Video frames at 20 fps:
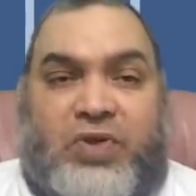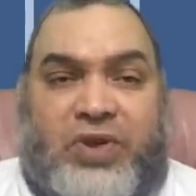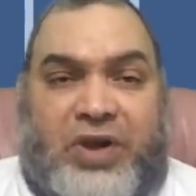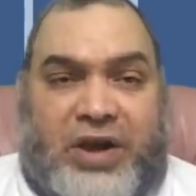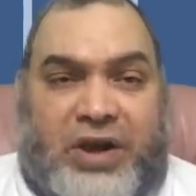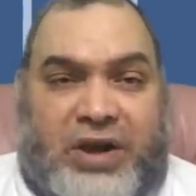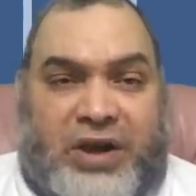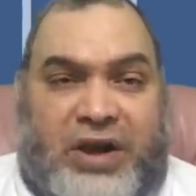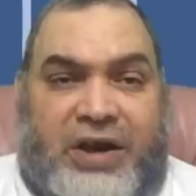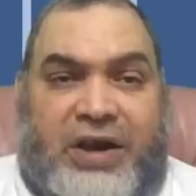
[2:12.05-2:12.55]

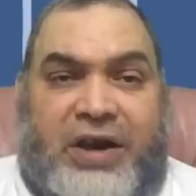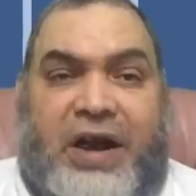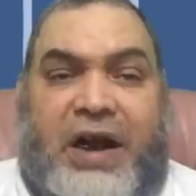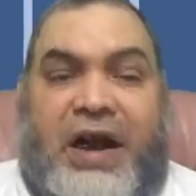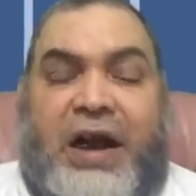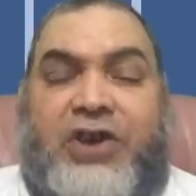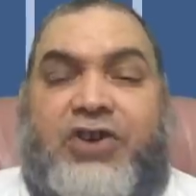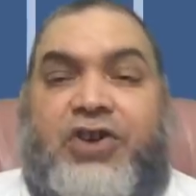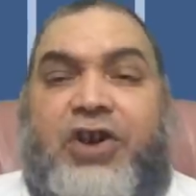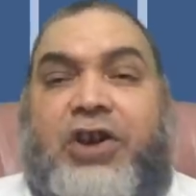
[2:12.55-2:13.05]
زي كده
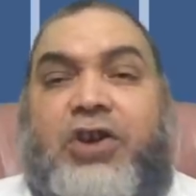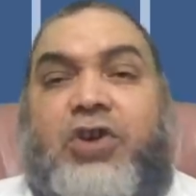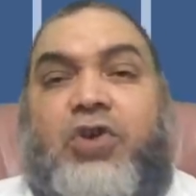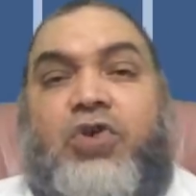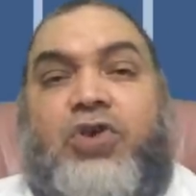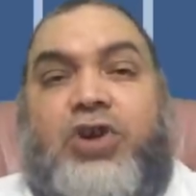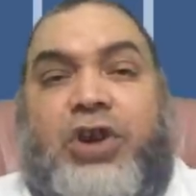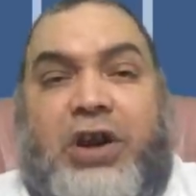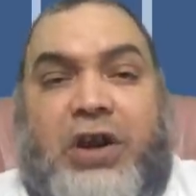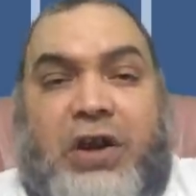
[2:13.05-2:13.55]
عشان
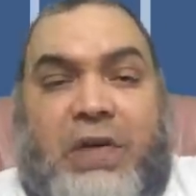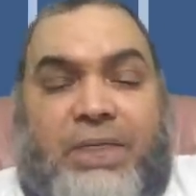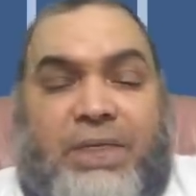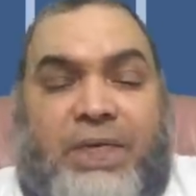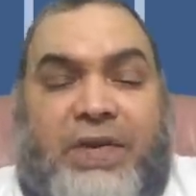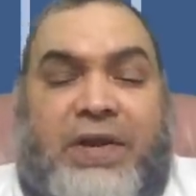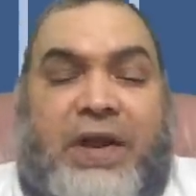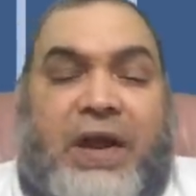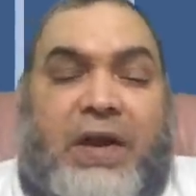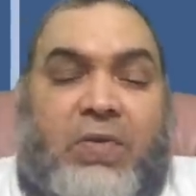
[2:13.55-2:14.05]
يشعل
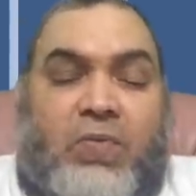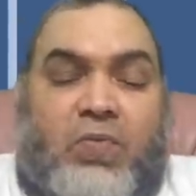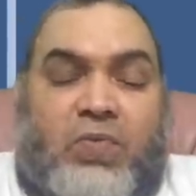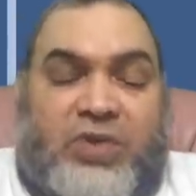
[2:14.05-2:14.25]
الفتن